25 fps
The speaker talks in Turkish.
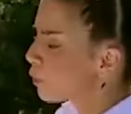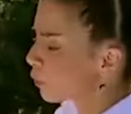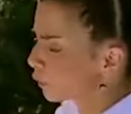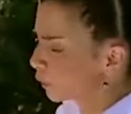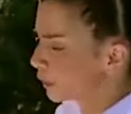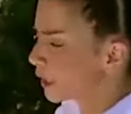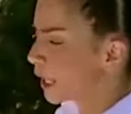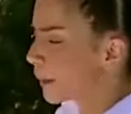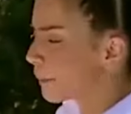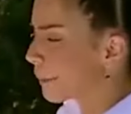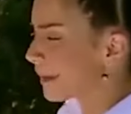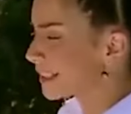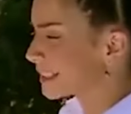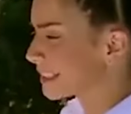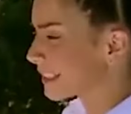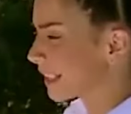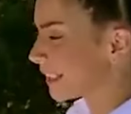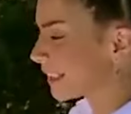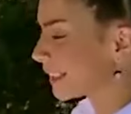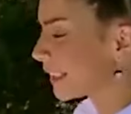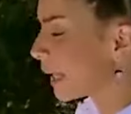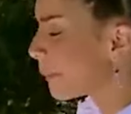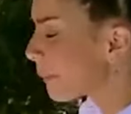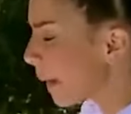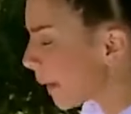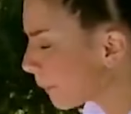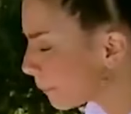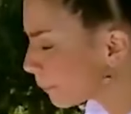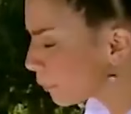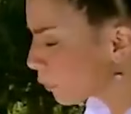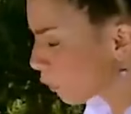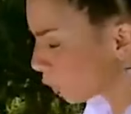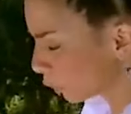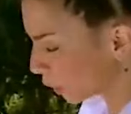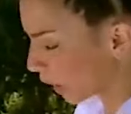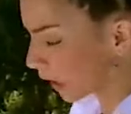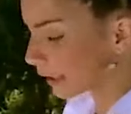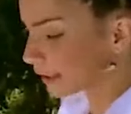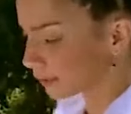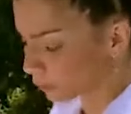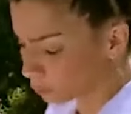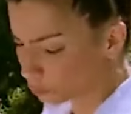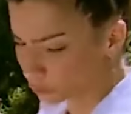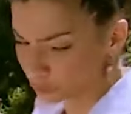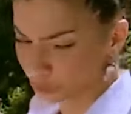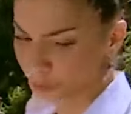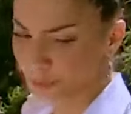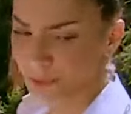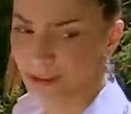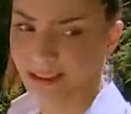bu konuyu kapatsak. Ya ben bu konu
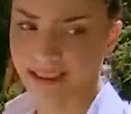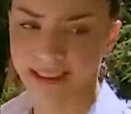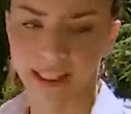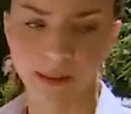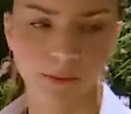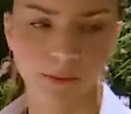hakkında konuşmak